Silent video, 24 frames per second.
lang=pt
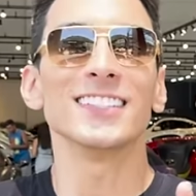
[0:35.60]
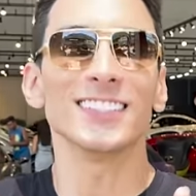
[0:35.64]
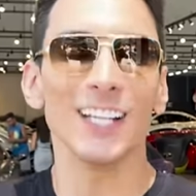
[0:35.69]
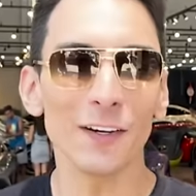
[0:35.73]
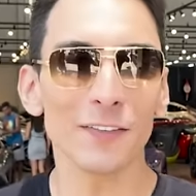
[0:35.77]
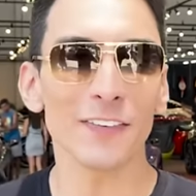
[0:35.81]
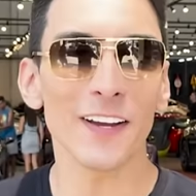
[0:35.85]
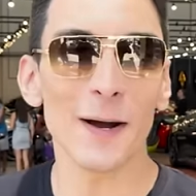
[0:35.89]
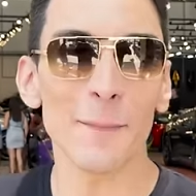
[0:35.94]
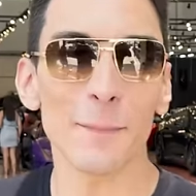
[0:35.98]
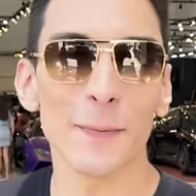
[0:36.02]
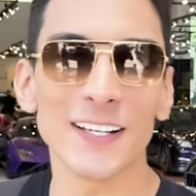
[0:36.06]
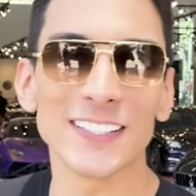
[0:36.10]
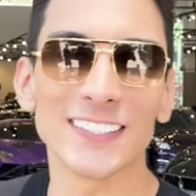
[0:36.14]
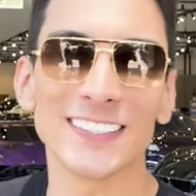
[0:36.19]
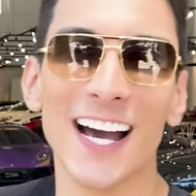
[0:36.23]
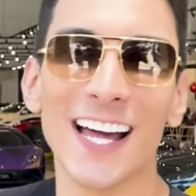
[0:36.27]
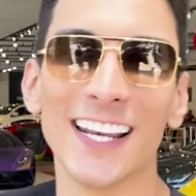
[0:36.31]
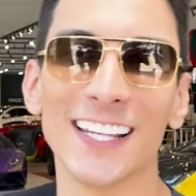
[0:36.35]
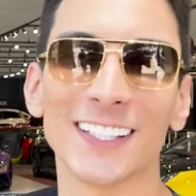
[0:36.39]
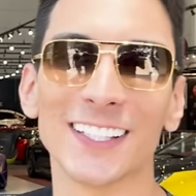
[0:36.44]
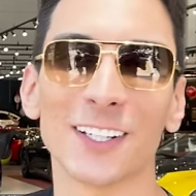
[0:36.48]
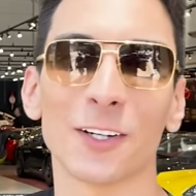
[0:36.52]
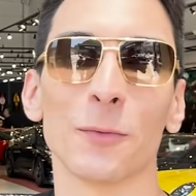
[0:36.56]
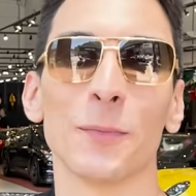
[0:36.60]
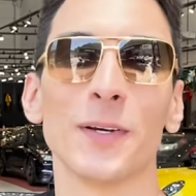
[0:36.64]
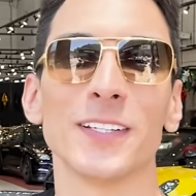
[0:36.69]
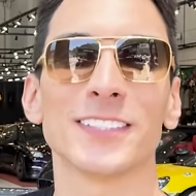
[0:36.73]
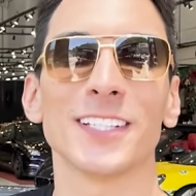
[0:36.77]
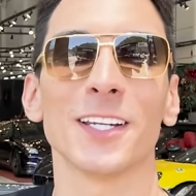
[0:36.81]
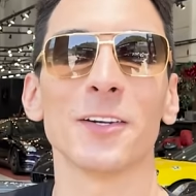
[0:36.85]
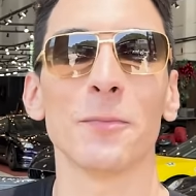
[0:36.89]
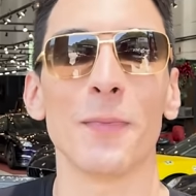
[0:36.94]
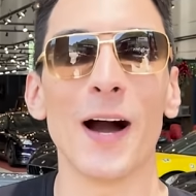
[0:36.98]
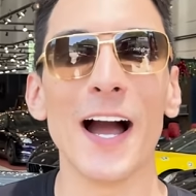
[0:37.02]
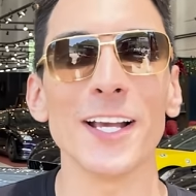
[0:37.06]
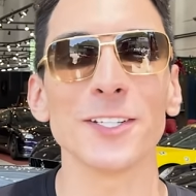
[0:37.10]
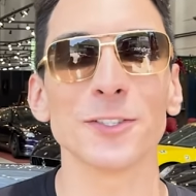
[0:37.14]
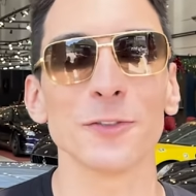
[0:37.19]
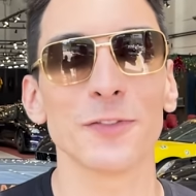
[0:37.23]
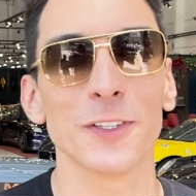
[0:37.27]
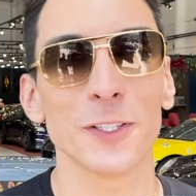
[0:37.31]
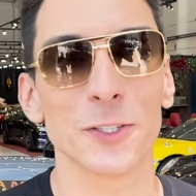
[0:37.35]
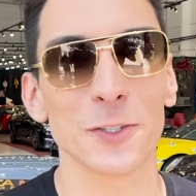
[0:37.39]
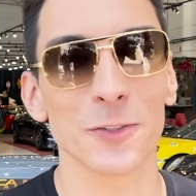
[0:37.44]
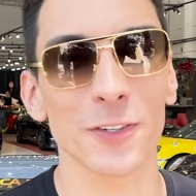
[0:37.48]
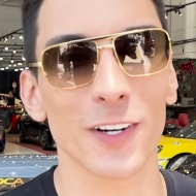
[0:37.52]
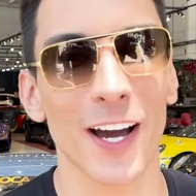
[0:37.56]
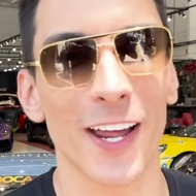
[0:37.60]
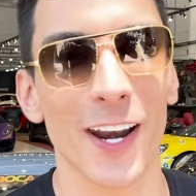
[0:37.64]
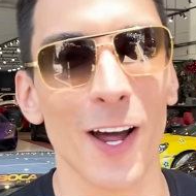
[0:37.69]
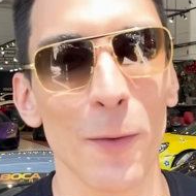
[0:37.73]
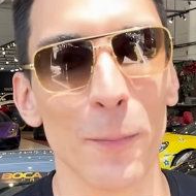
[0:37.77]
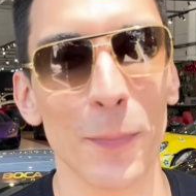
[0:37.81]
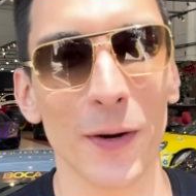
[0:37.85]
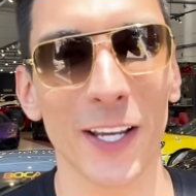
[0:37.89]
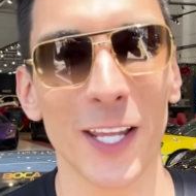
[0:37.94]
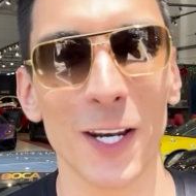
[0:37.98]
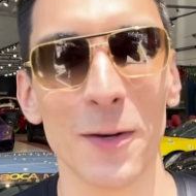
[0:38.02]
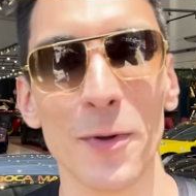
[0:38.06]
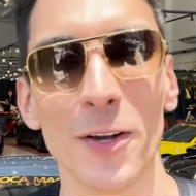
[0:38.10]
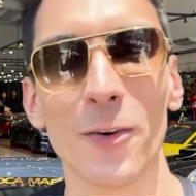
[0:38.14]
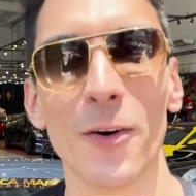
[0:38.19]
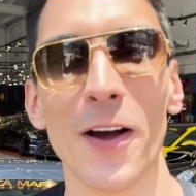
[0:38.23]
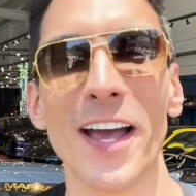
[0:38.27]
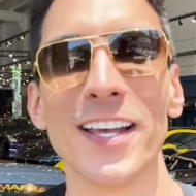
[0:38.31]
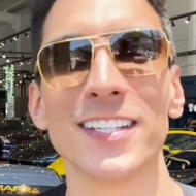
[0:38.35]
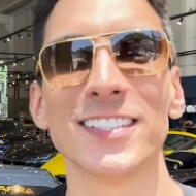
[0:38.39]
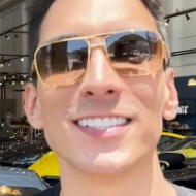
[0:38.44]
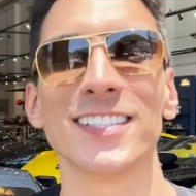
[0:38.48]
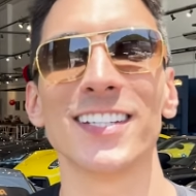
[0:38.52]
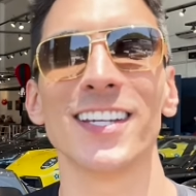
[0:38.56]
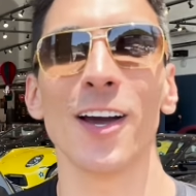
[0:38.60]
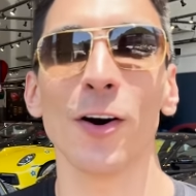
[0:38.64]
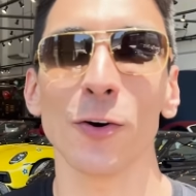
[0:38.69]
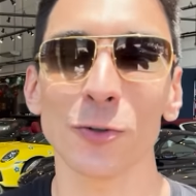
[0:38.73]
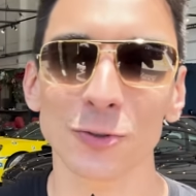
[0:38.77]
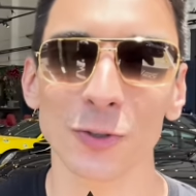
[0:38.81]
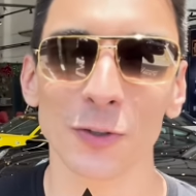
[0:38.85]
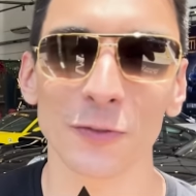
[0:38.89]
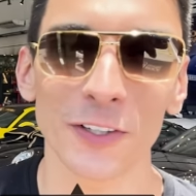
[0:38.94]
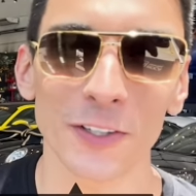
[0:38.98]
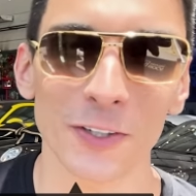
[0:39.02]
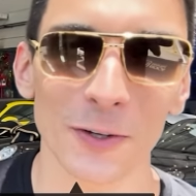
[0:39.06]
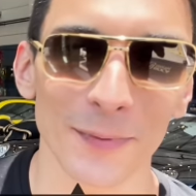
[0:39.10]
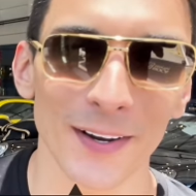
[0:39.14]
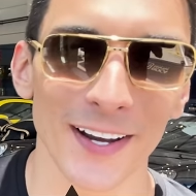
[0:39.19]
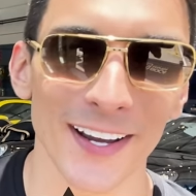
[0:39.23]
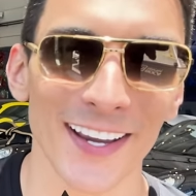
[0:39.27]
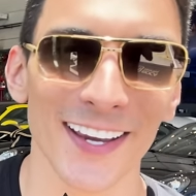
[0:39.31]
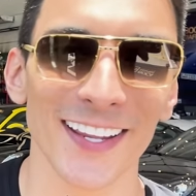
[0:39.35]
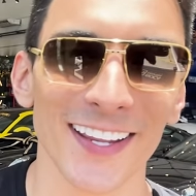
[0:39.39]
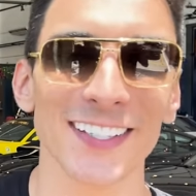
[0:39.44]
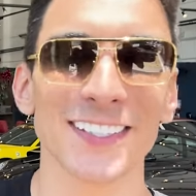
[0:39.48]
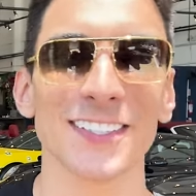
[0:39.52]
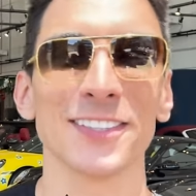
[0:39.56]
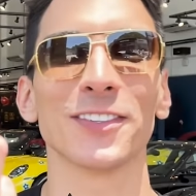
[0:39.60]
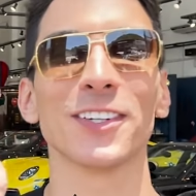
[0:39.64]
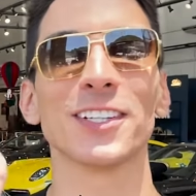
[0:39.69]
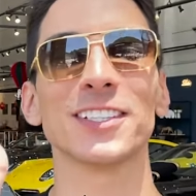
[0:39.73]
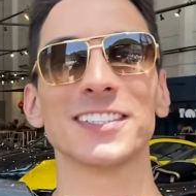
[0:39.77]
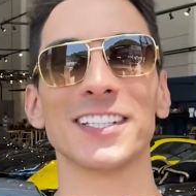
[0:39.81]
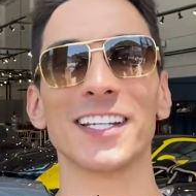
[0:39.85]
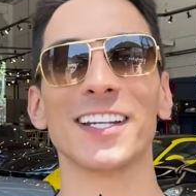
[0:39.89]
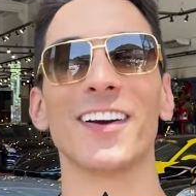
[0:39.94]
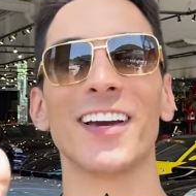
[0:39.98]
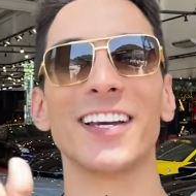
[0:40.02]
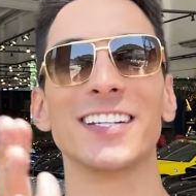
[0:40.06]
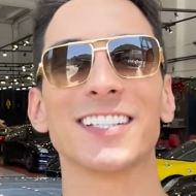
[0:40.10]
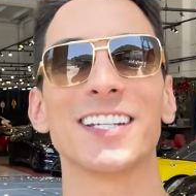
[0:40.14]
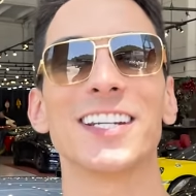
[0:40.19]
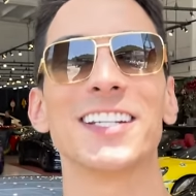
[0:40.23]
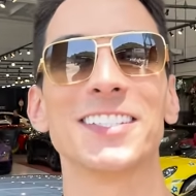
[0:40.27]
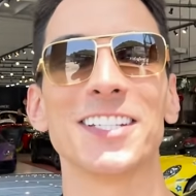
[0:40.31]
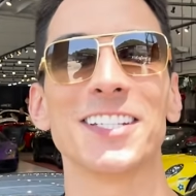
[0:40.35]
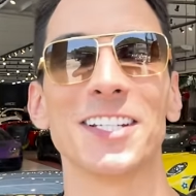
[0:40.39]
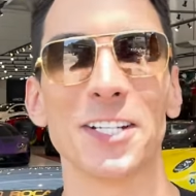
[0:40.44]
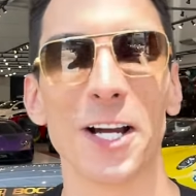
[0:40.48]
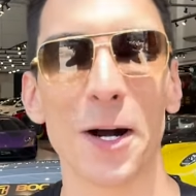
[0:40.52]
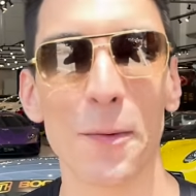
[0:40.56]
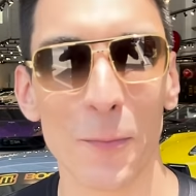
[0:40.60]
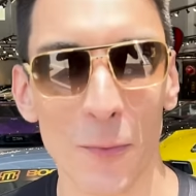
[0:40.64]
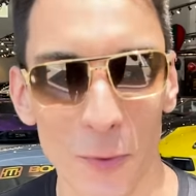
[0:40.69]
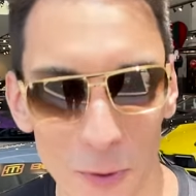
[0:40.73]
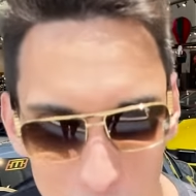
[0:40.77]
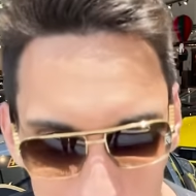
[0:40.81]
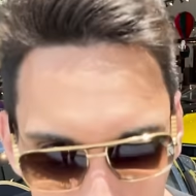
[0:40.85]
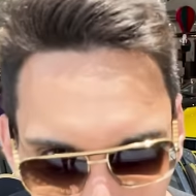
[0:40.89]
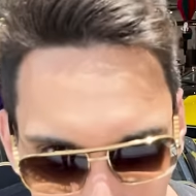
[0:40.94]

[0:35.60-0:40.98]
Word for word: Salve rapaziada, tá começando mais um vídeo no canal, pra quem não me conhece, eu sou Vitor Parreira e se você não é inscrito, seja muito